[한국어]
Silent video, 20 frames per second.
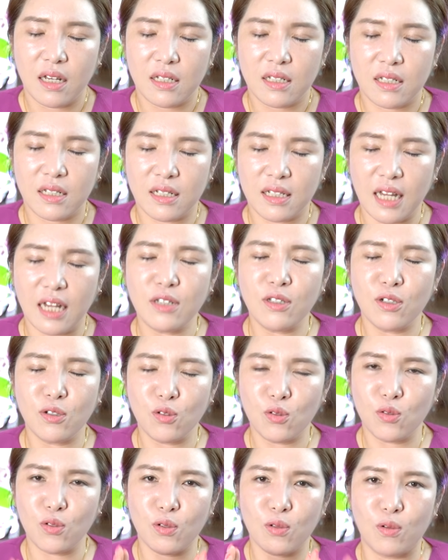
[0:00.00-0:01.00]
진짜
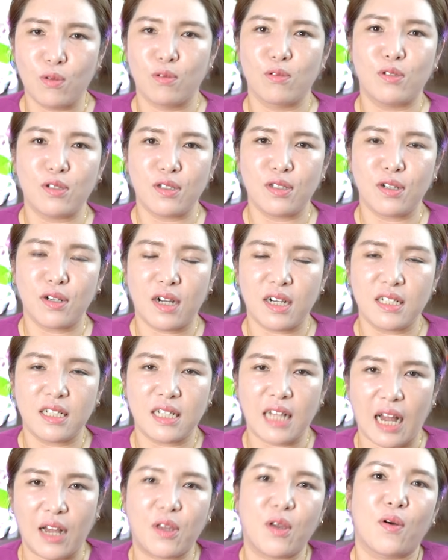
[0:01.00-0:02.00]
산전수전 공증전까지
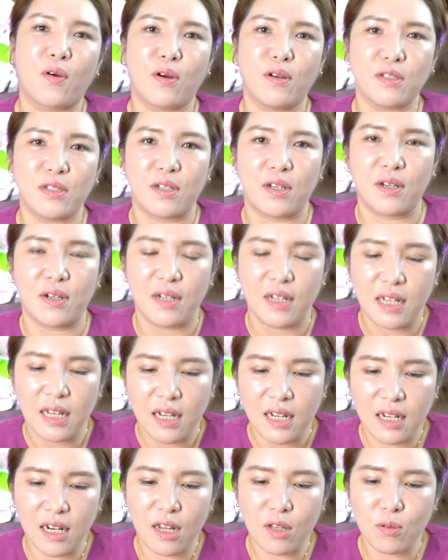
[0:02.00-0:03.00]
다 겪었어요.
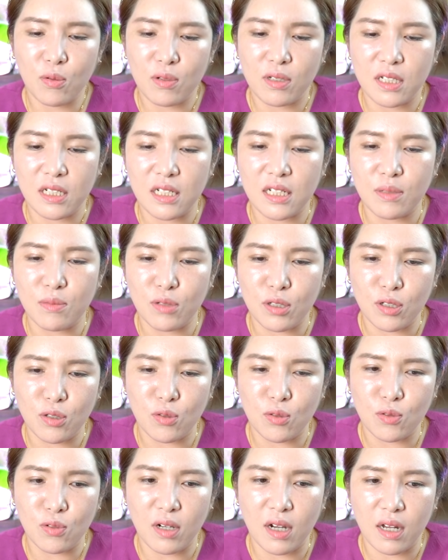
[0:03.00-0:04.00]
그래도 지금 이
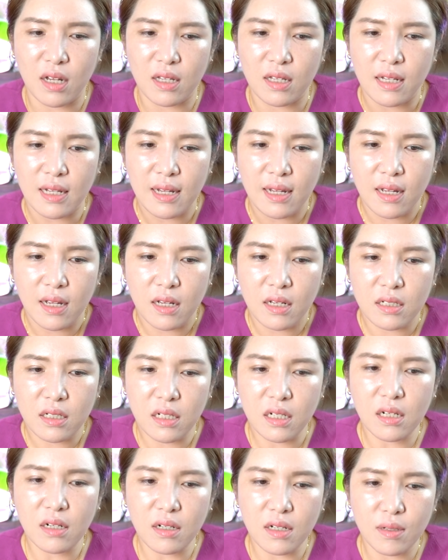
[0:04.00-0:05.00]
순간
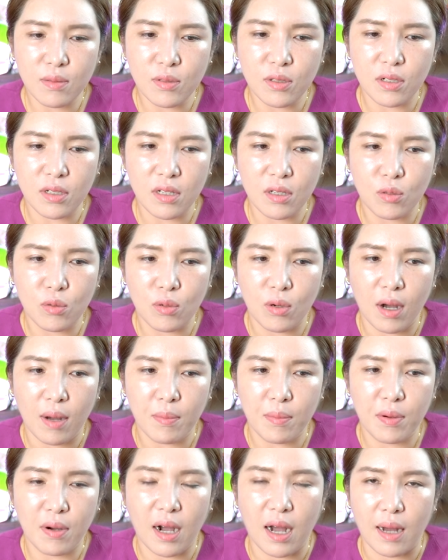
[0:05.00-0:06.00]
실령님 전에 또
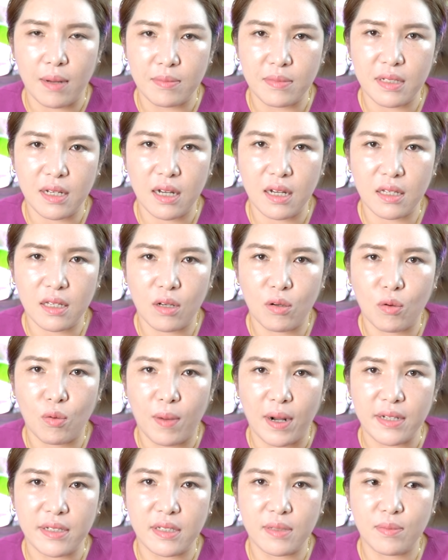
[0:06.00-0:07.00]
한번 감사하다고
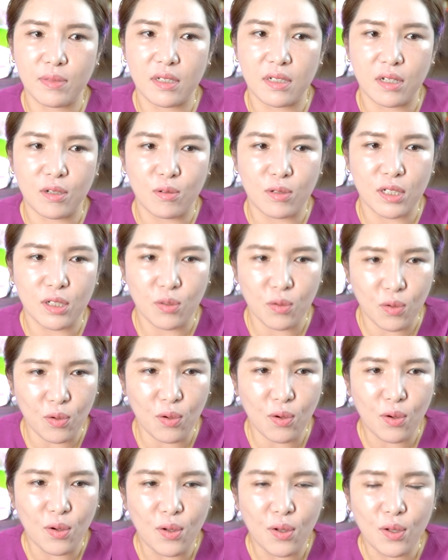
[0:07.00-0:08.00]
말씀드리고
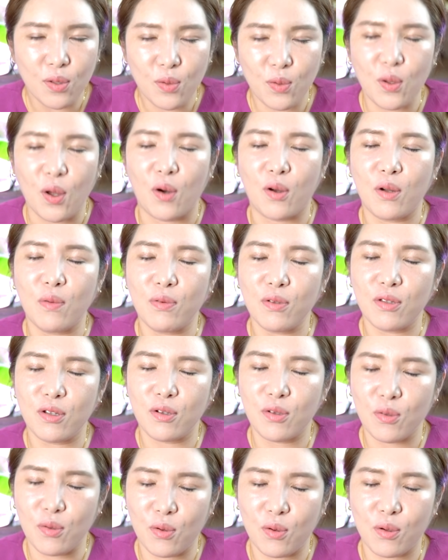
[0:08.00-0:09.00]
싶고 또
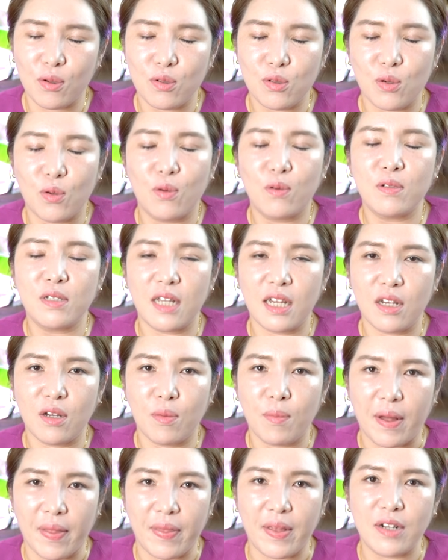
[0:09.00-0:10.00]
여러분들도 좋은 세력
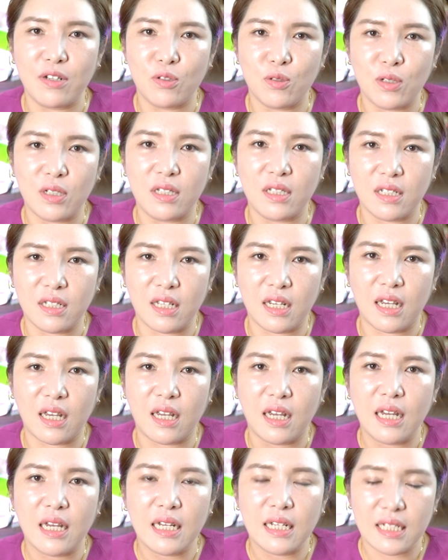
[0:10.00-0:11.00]
만날 수
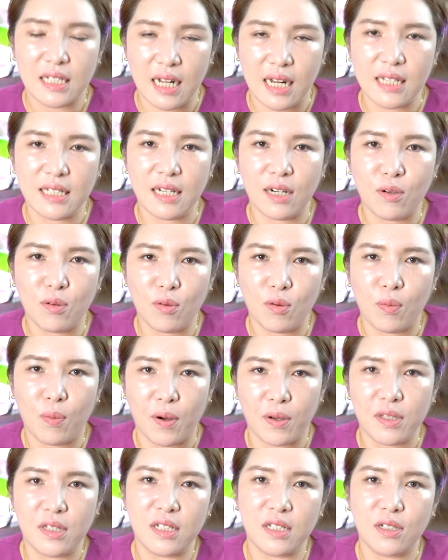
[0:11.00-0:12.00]
있으니 잘 참고
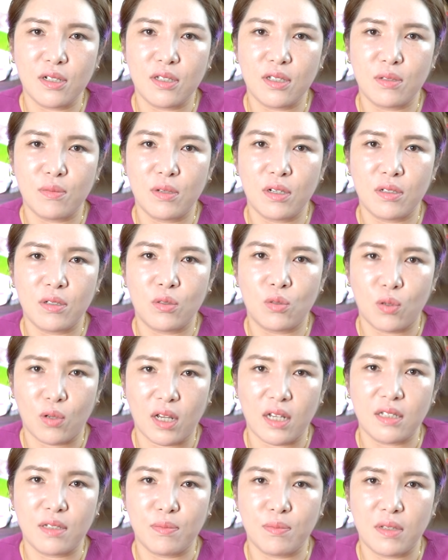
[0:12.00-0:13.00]
버티셨으면
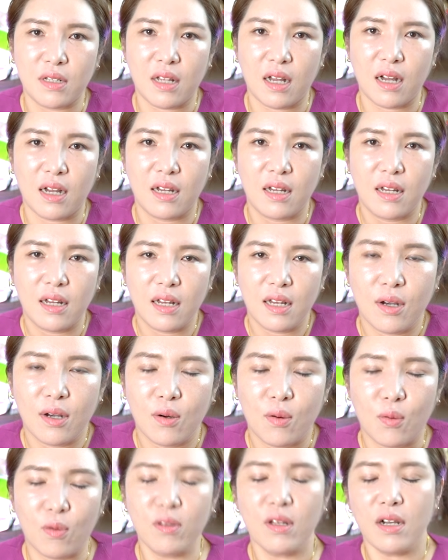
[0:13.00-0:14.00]
좋겠습니다.
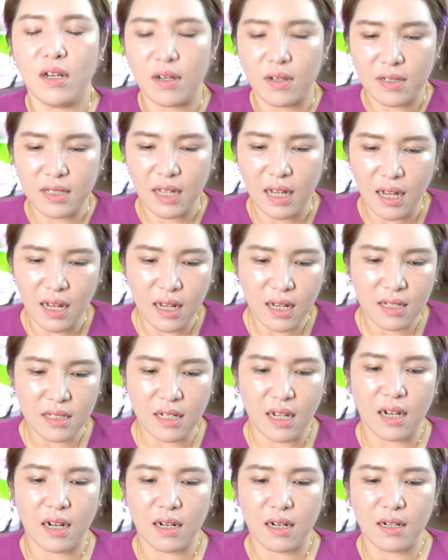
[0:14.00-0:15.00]
오늘 영상
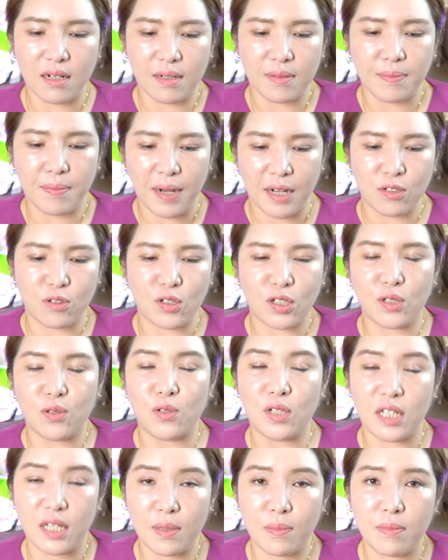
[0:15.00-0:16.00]
잘 봐주시고
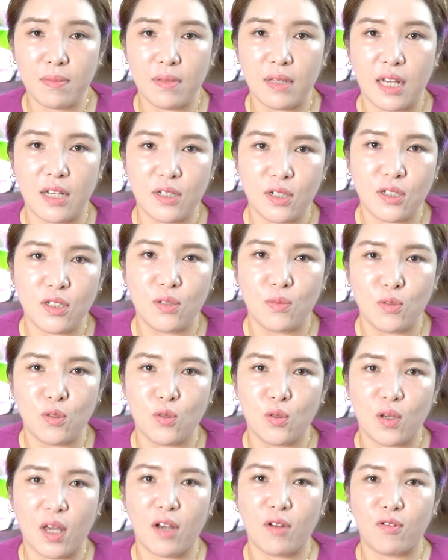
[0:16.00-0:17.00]
힘내셨으면
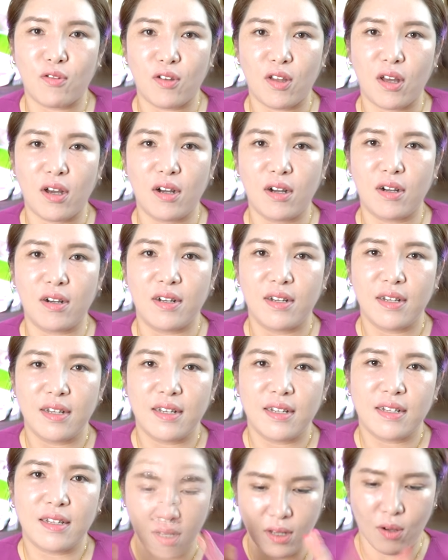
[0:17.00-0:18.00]
좋겠고요.
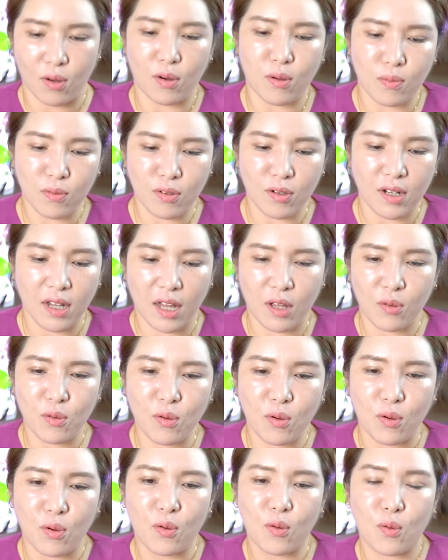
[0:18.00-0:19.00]

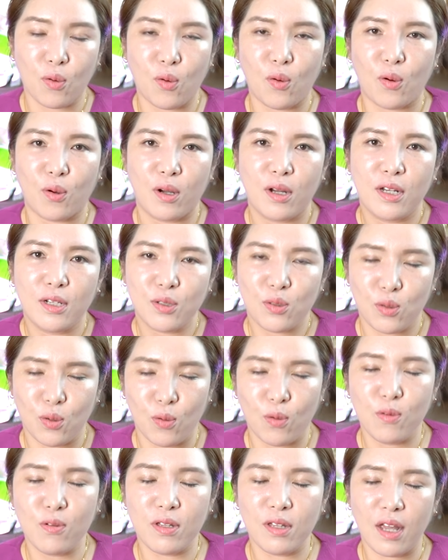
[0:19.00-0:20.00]
여러분들께도 꼭
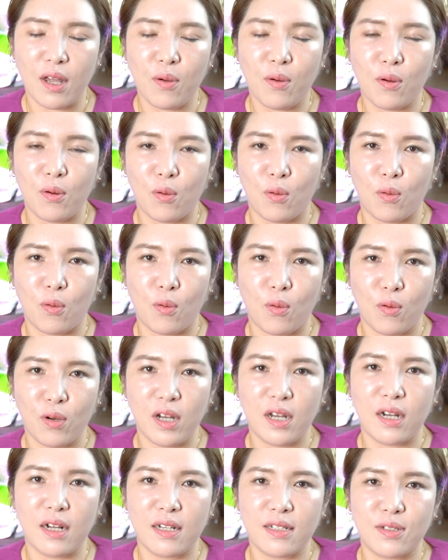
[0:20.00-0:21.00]
좋은 세월
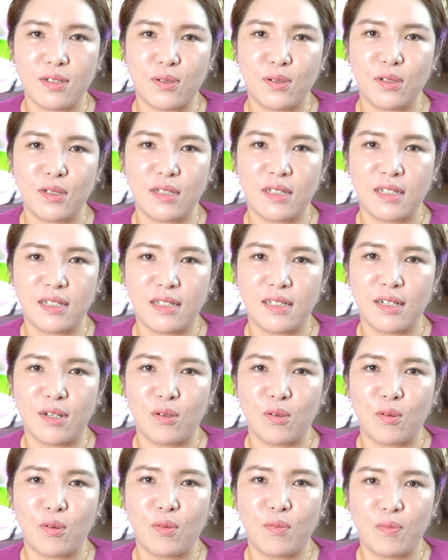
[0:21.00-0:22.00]
오리라 저는
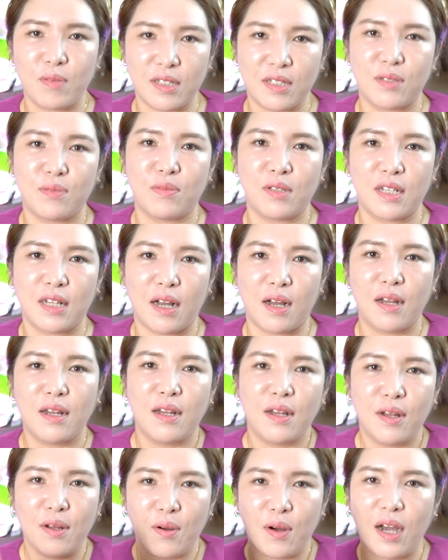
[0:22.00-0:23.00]
진짜로 믿습니다.
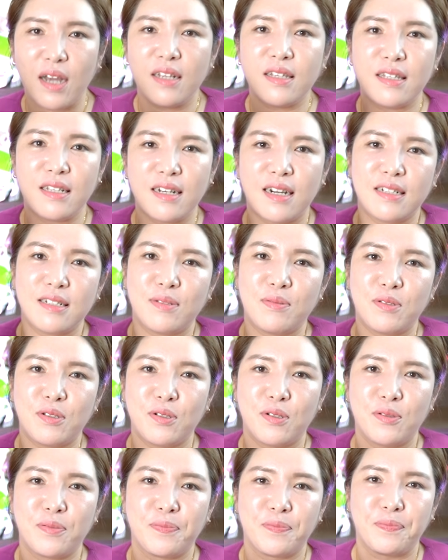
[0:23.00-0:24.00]
화이팅
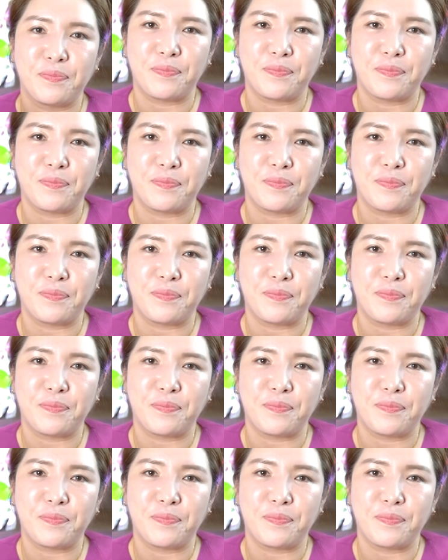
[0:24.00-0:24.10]
하십시오.